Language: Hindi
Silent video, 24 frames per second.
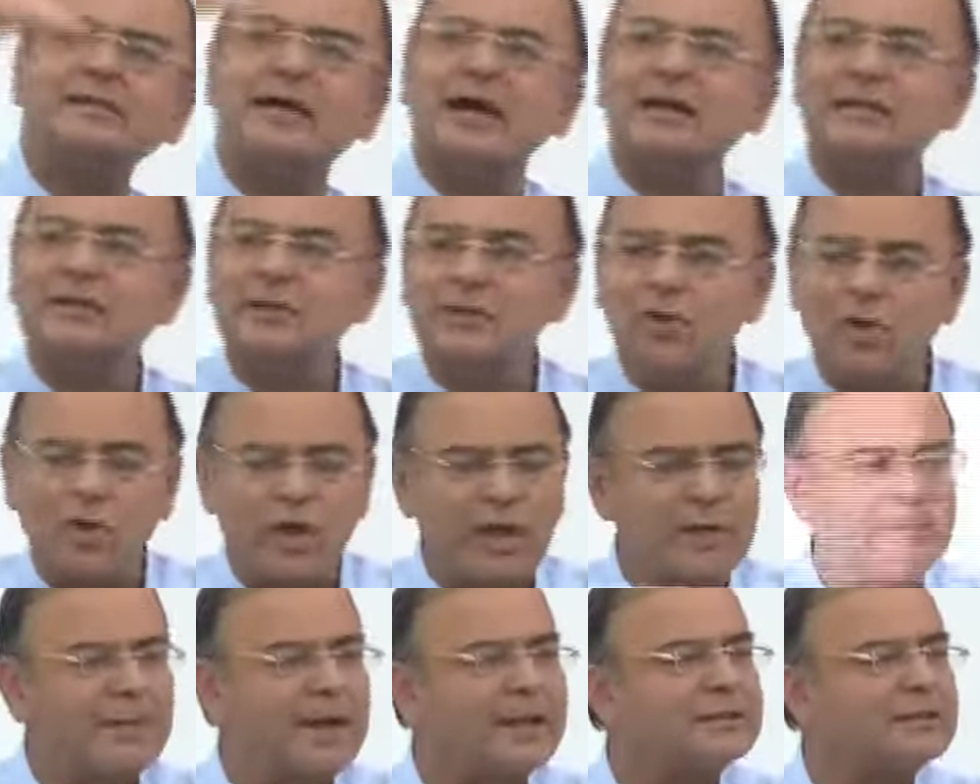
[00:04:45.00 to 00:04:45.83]
साधनों
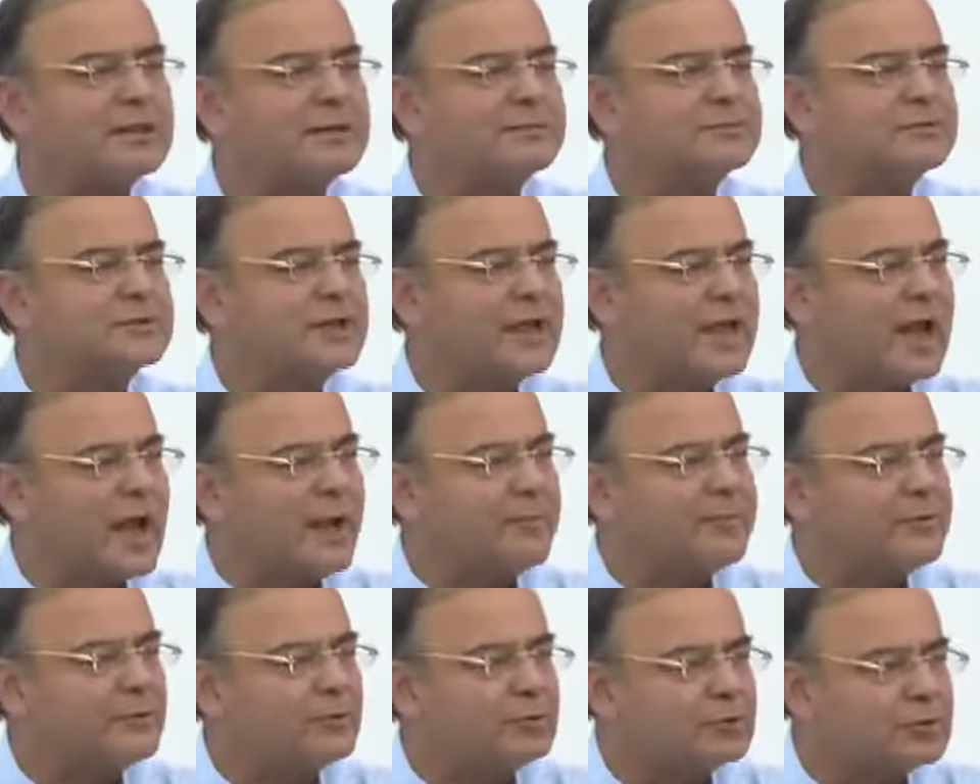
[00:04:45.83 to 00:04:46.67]
के माध्यम से
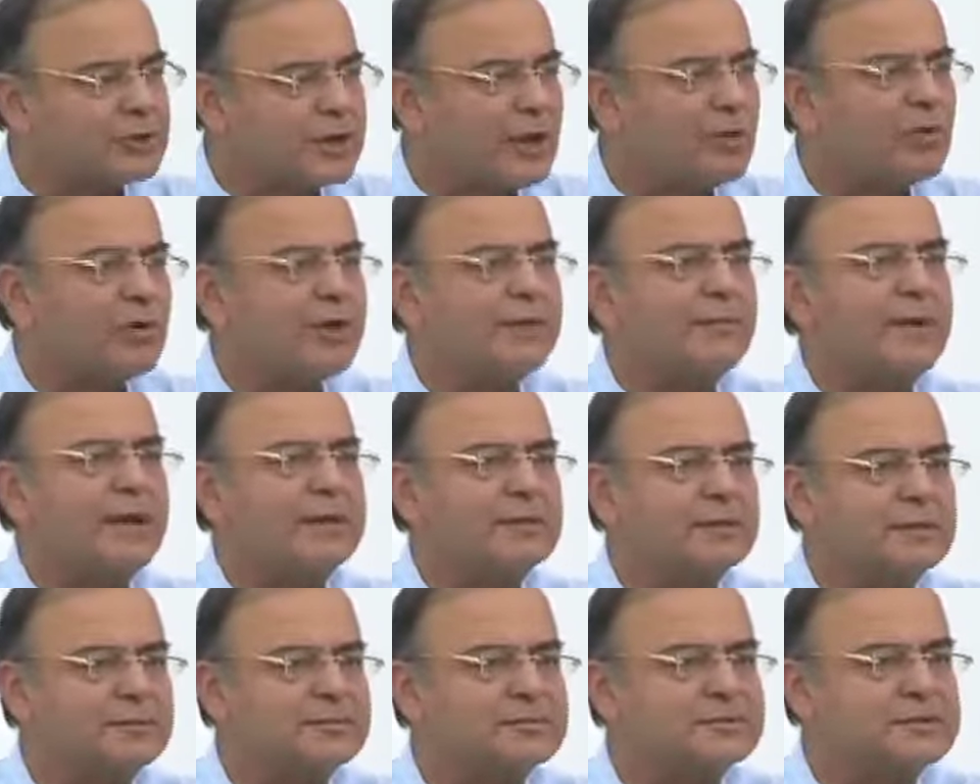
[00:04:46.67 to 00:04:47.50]
आप योजनाओं के
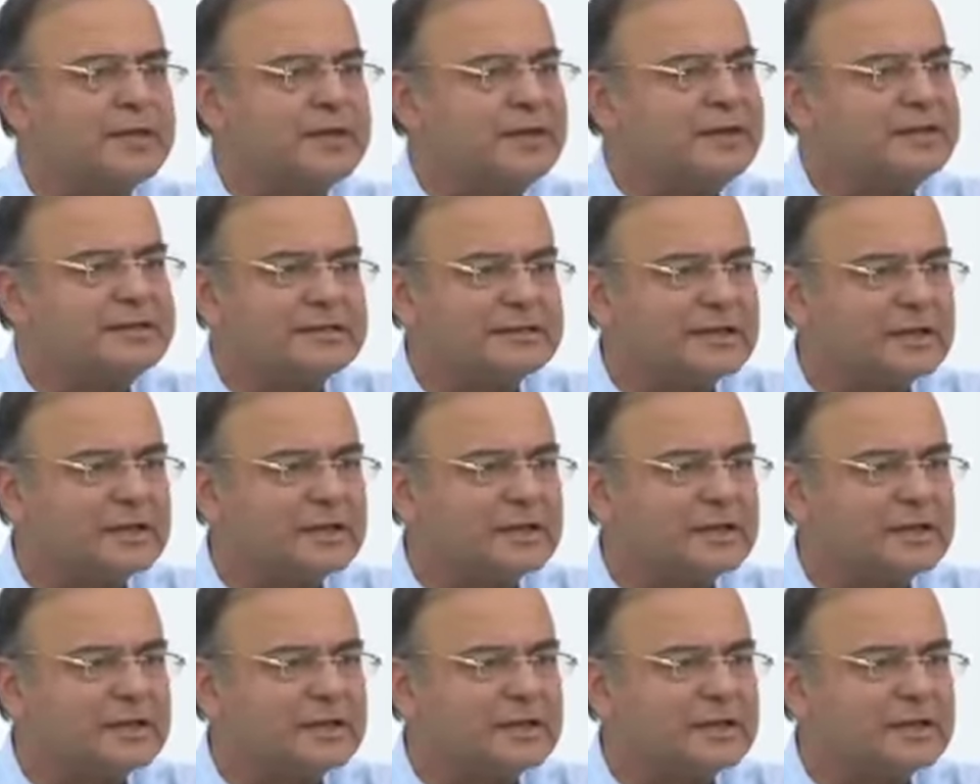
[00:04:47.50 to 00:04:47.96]
माध्यम से नीचे